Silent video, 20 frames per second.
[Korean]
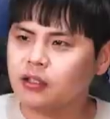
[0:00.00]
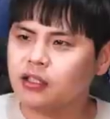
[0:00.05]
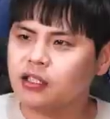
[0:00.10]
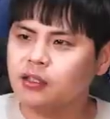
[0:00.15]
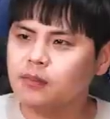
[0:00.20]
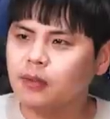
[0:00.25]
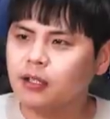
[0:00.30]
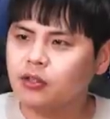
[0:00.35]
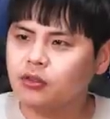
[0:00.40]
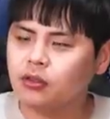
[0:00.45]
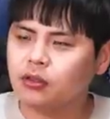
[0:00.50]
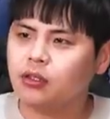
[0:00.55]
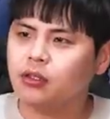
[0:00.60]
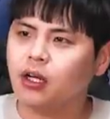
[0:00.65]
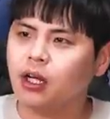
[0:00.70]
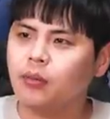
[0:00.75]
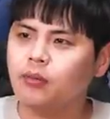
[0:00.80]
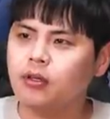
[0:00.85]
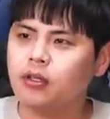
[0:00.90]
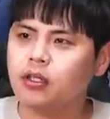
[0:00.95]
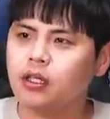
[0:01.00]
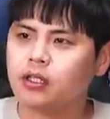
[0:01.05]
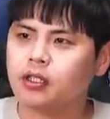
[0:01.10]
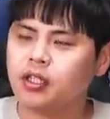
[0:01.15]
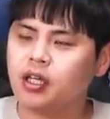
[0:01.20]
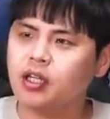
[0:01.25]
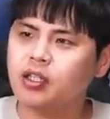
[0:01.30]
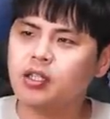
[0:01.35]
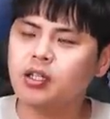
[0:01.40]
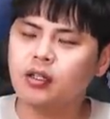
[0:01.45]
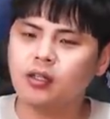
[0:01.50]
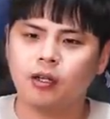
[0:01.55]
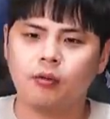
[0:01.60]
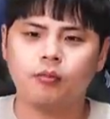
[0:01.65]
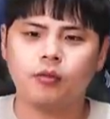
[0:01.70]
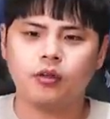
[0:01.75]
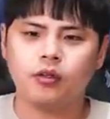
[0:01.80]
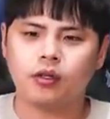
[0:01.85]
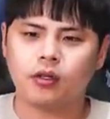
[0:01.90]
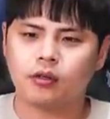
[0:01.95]
일반적인 라면이랑 채식
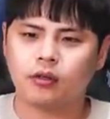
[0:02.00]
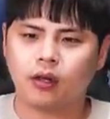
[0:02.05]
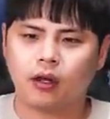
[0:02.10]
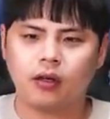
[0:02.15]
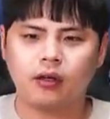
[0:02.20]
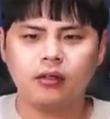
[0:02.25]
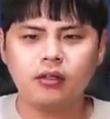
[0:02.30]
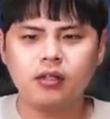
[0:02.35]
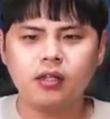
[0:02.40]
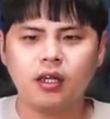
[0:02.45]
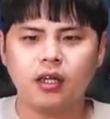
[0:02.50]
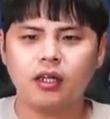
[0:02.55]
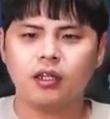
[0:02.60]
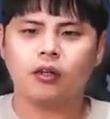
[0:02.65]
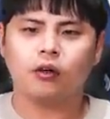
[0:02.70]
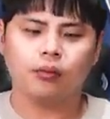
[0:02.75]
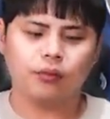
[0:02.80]
라면이랑 그렇게 큰 차이가